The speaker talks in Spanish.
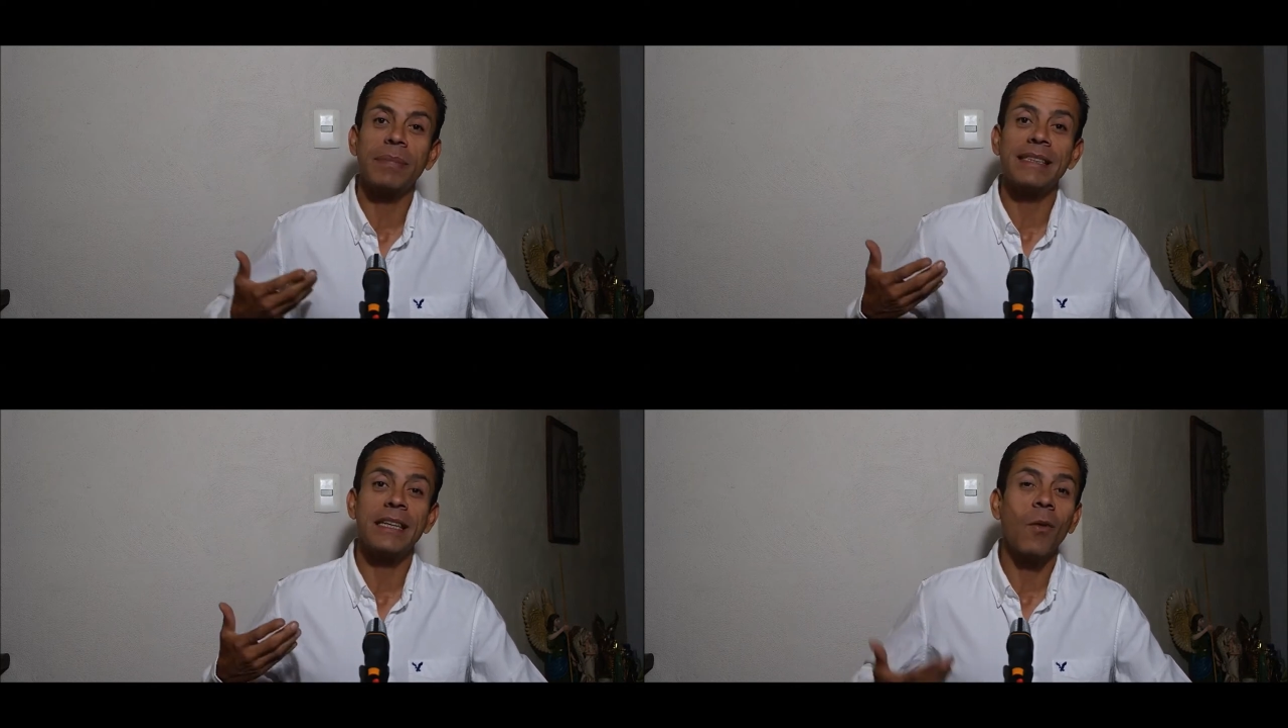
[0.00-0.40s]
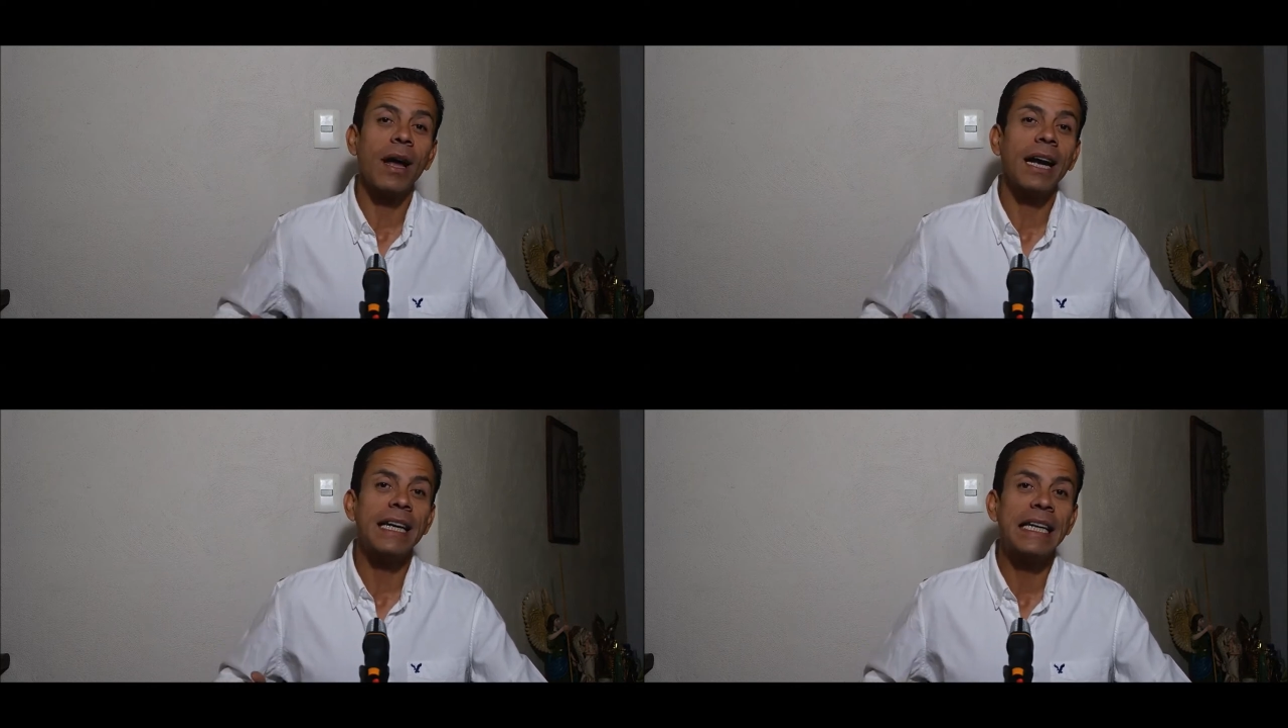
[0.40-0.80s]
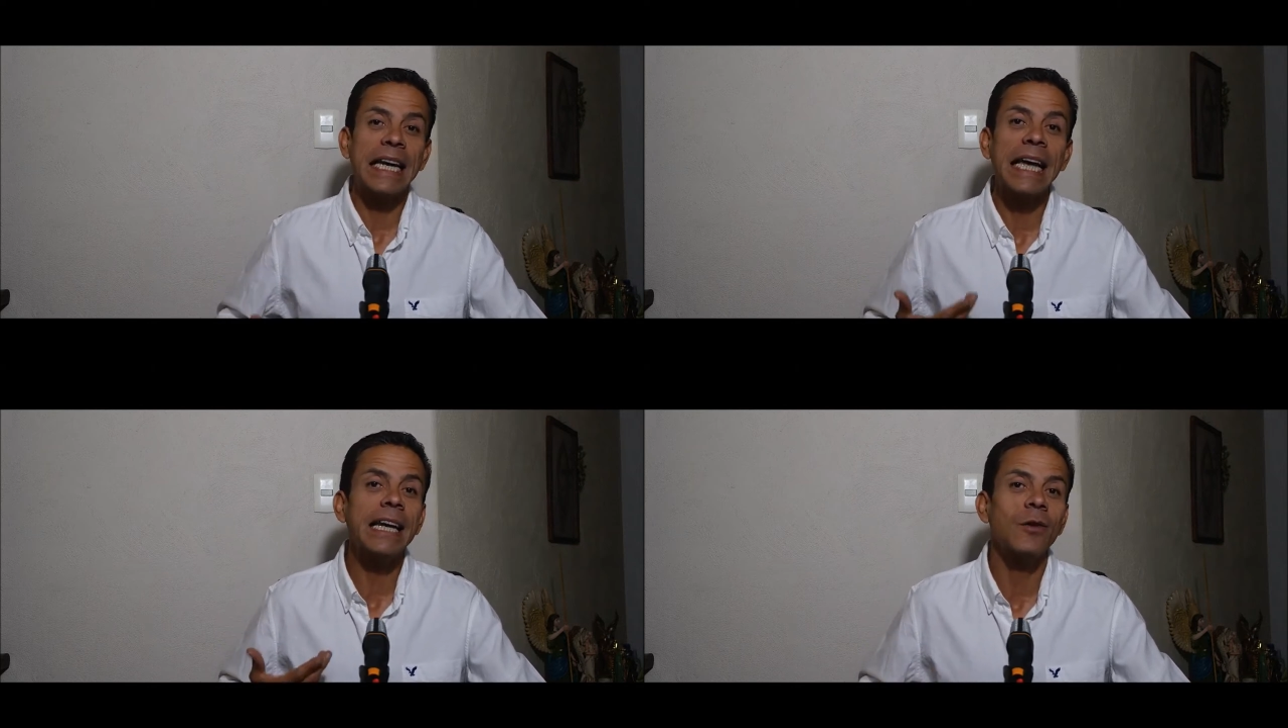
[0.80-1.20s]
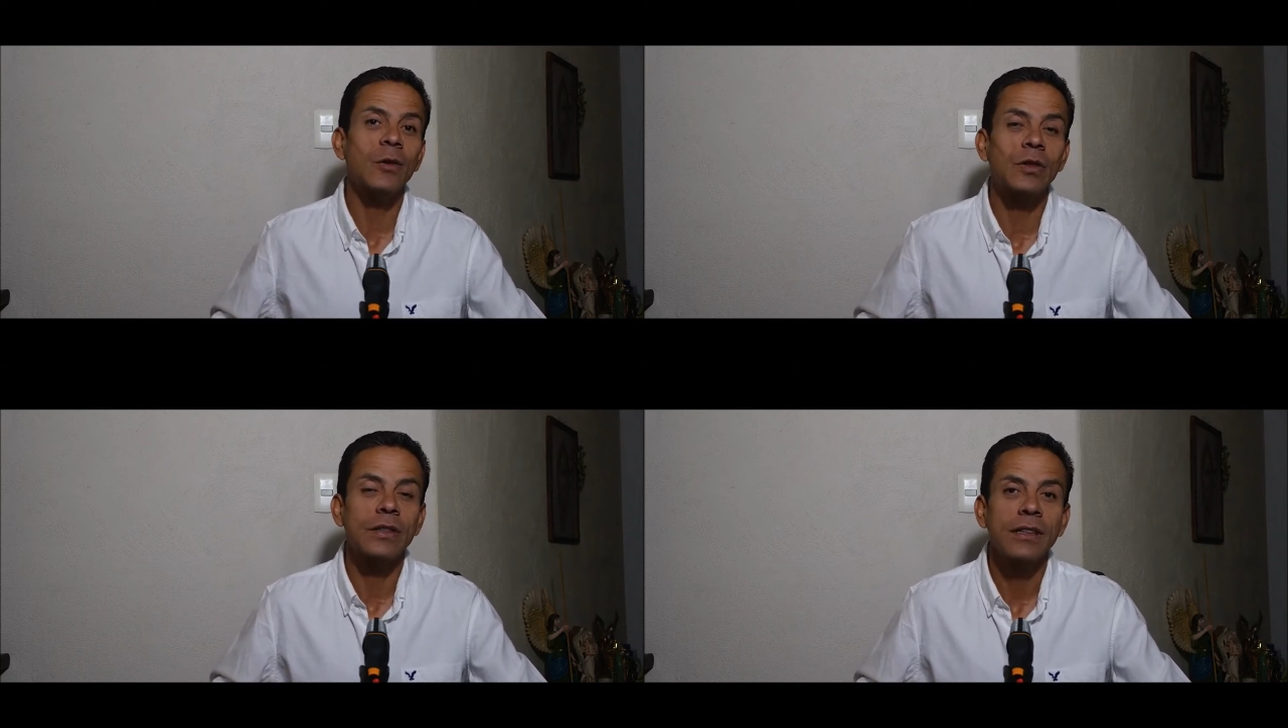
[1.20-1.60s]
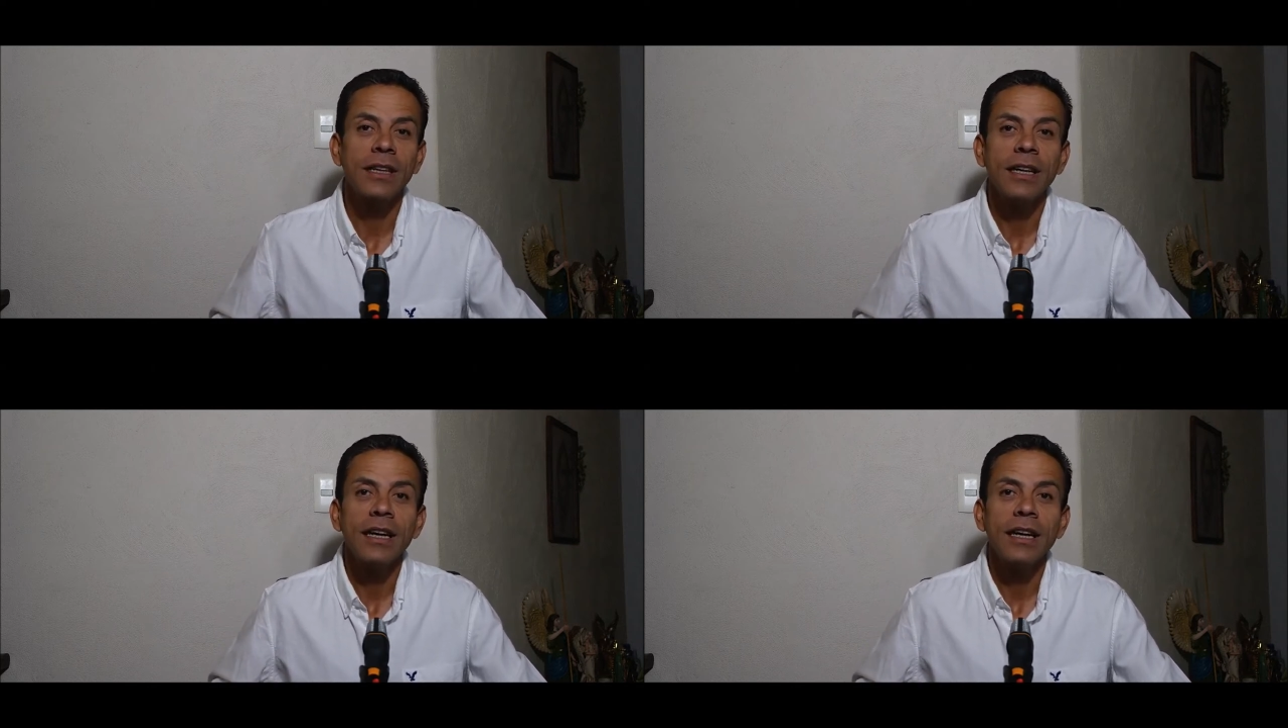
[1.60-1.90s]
apaciguar, alinearlos,